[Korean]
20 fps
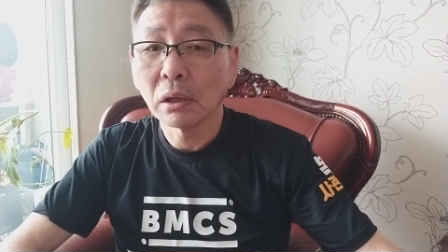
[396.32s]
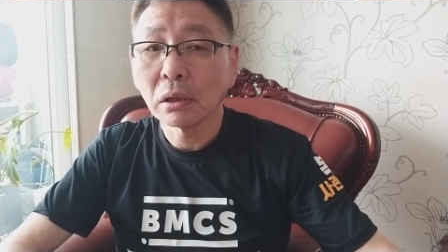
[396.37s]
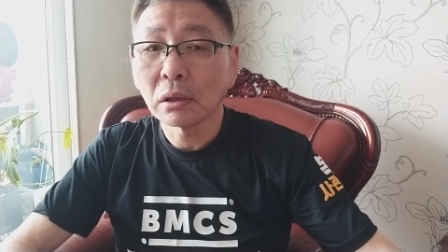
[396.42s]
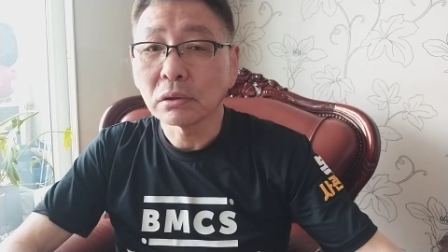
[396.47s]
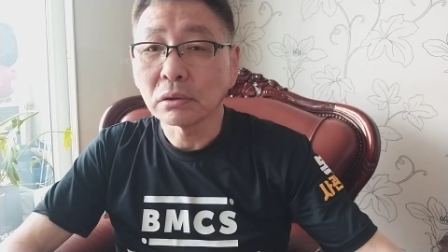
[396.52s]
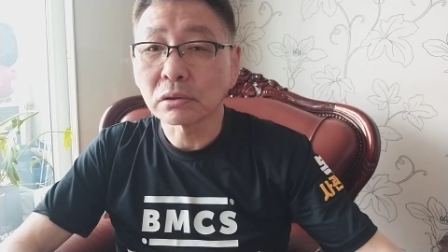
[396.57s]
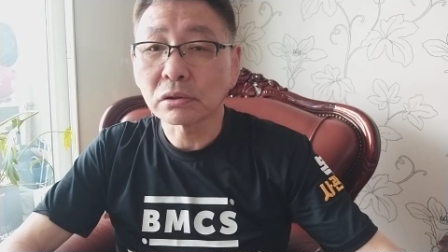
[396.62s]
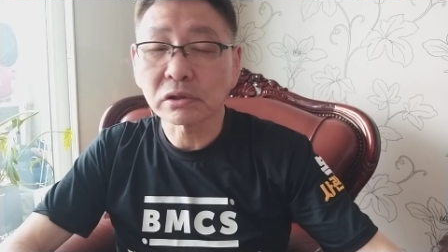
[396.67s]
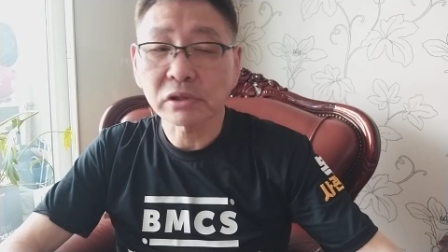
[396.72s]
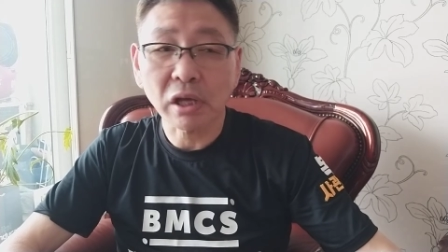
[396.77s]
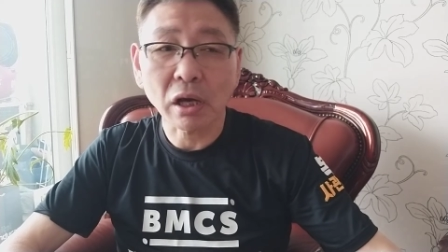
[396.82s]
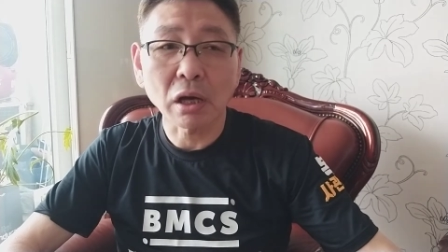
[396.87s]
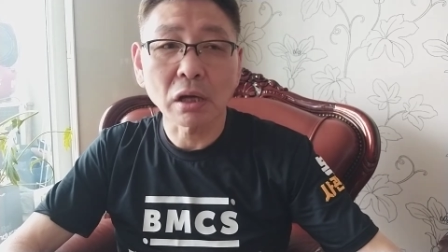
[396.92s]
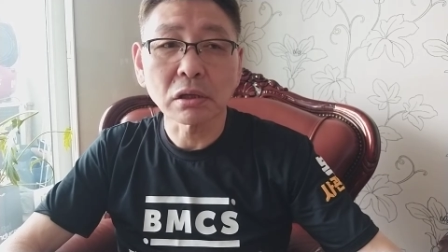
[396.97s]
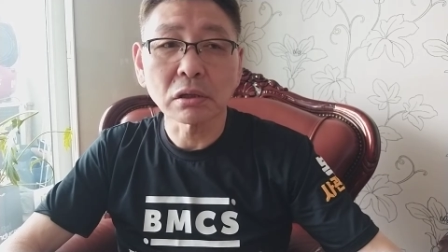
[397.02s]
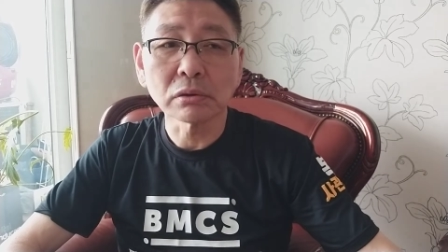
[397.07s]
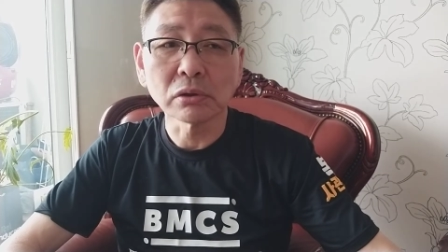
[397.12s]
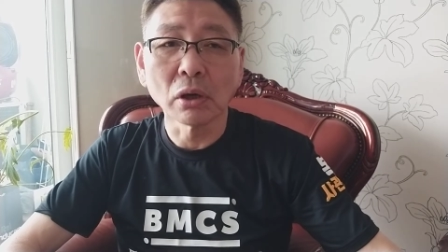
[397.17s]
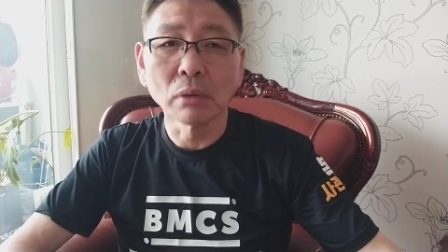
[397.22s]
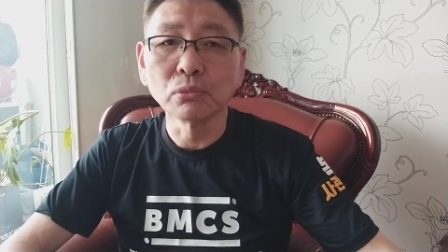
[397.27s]
그래서 제가
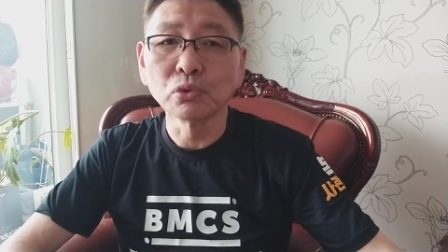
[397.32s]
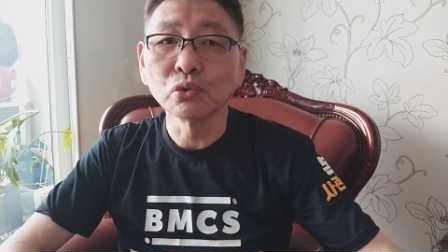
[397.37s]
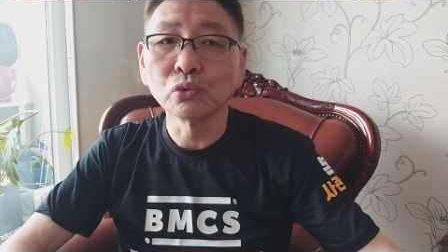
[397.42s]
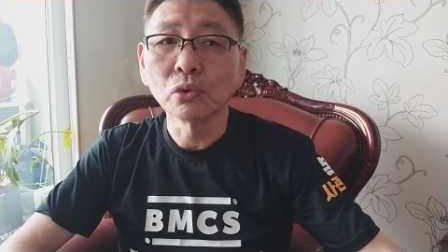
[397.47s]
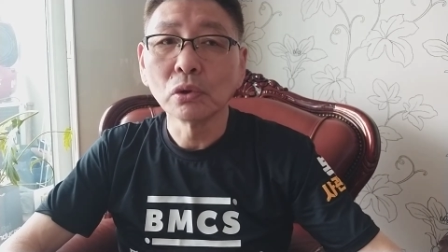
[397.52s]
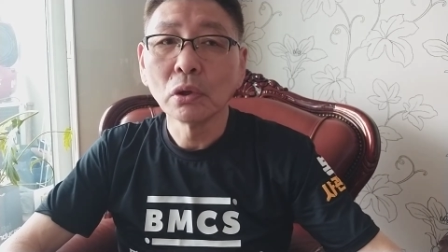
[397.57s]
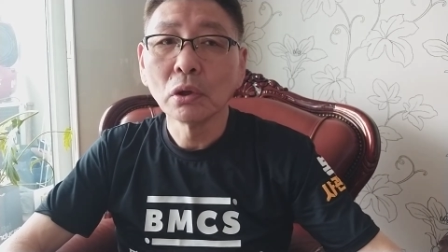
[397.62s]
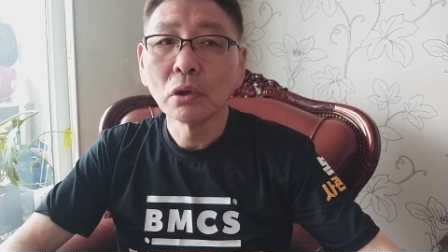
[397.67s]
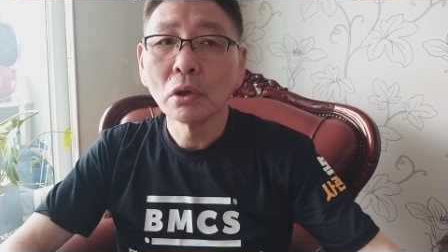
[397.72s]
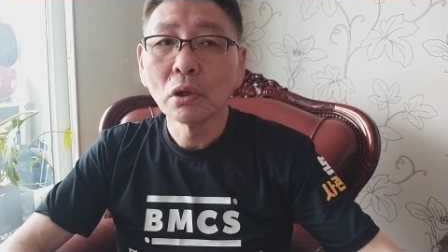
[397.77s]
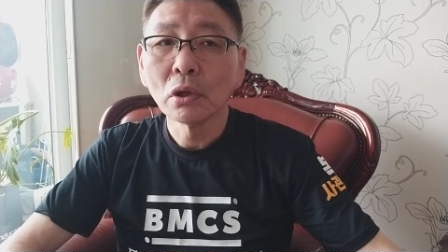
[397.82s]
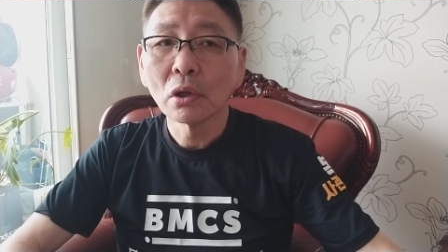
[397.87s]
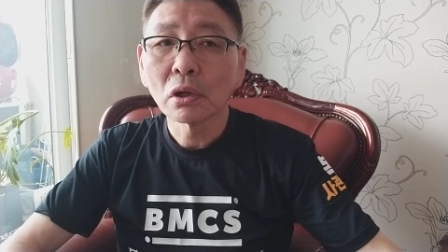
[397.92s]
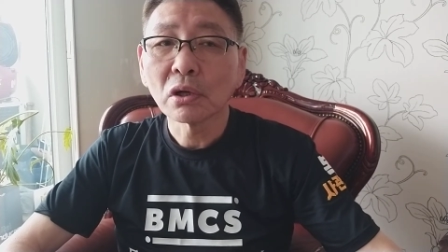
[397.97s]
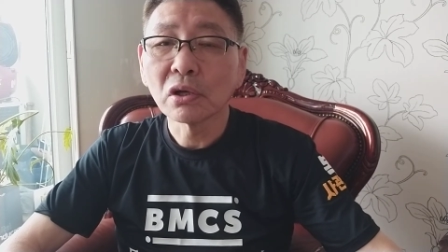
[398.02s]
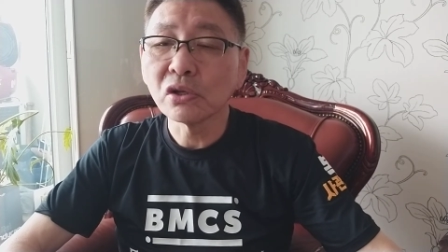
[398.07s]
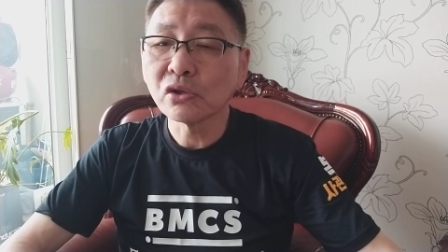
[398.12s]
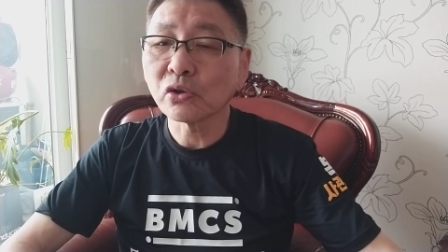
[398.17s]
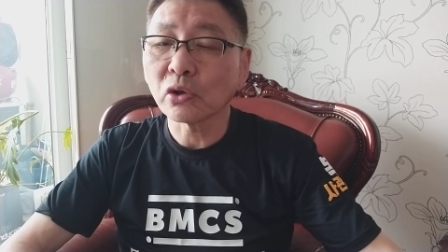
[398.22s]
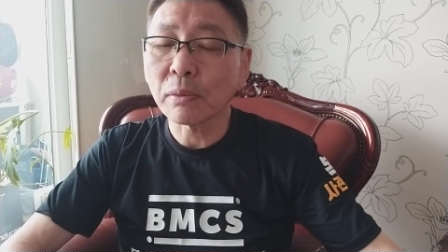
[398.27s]
이거 너무
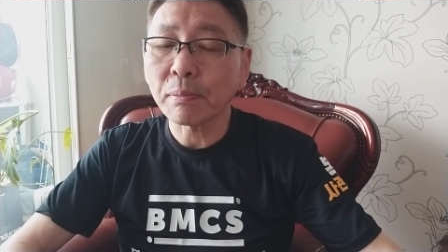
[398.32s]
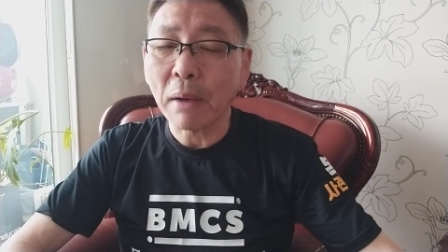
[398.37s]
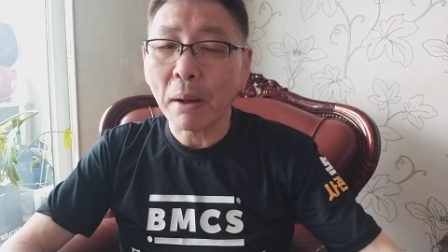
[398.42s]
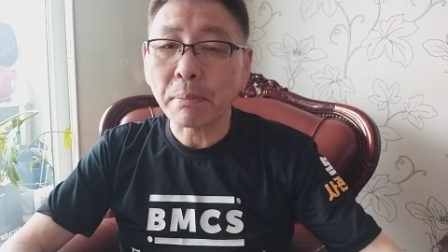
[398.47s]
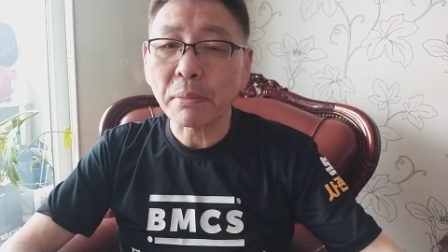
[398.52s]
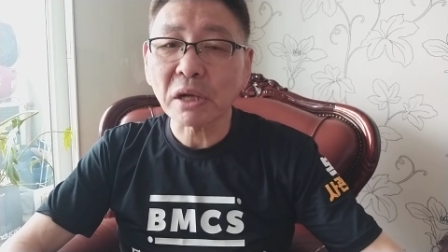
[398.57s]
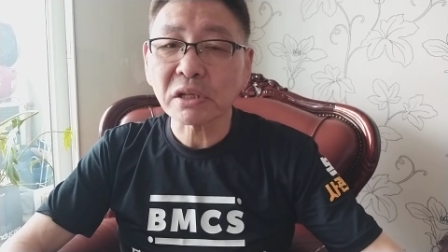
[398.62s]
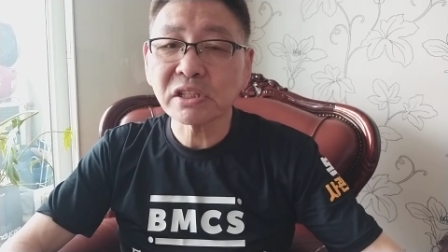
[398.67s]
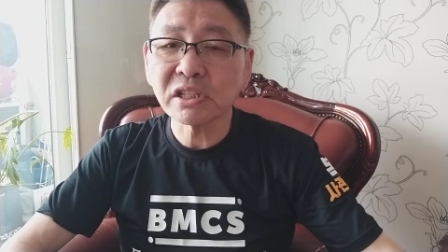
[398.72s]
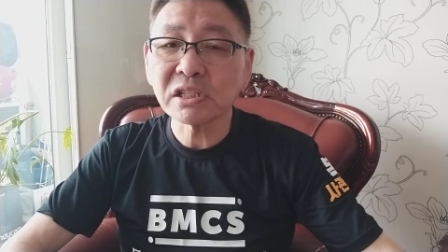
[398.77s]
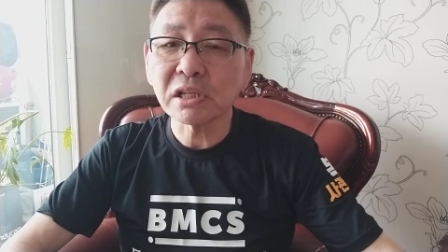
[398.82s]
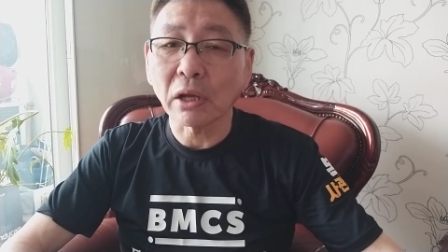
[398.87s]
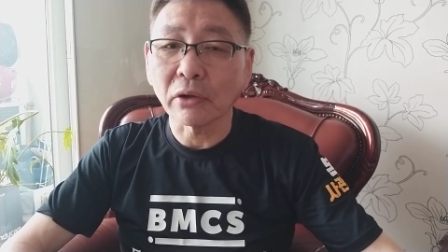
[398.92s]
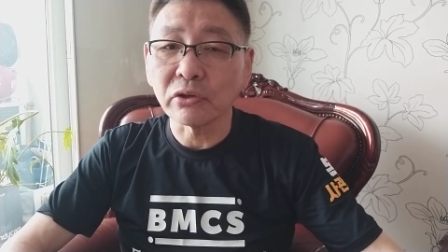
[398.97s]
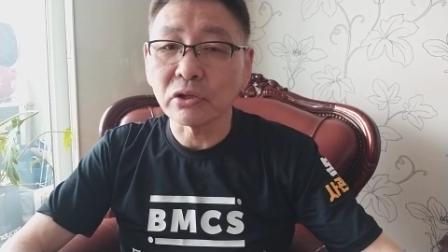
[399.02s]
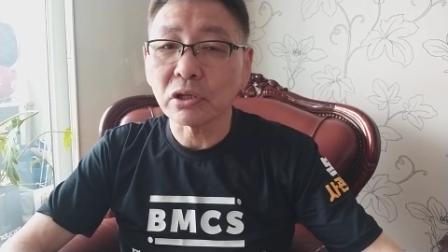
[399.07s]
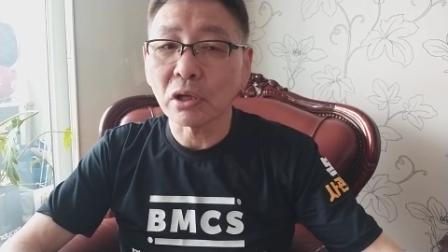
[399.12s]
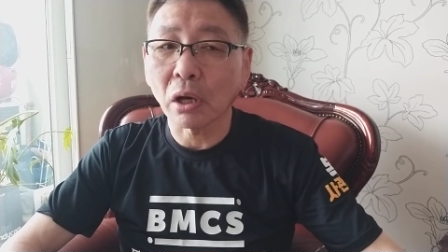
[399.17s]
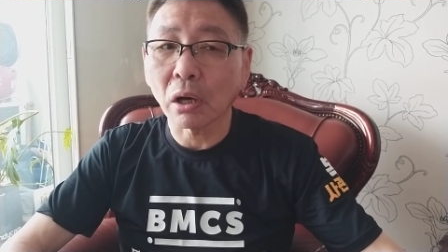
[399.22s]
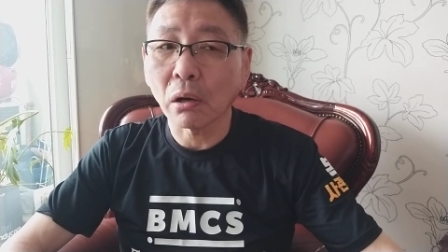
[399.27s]
큰 소리 빵빵 치지
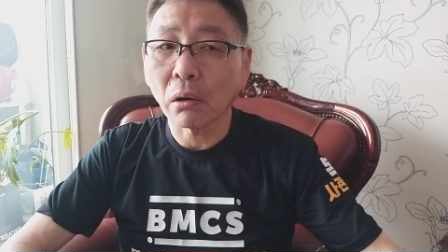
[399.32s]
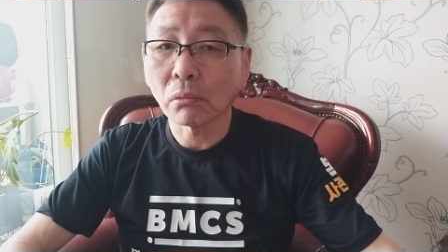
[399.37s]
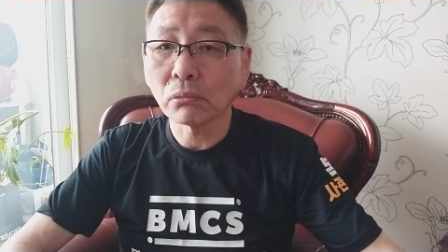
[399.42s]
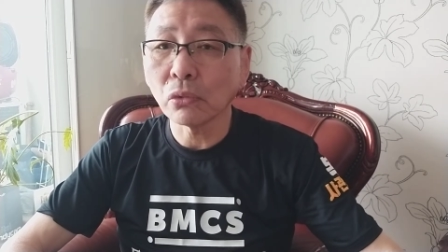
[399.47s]
않느냐.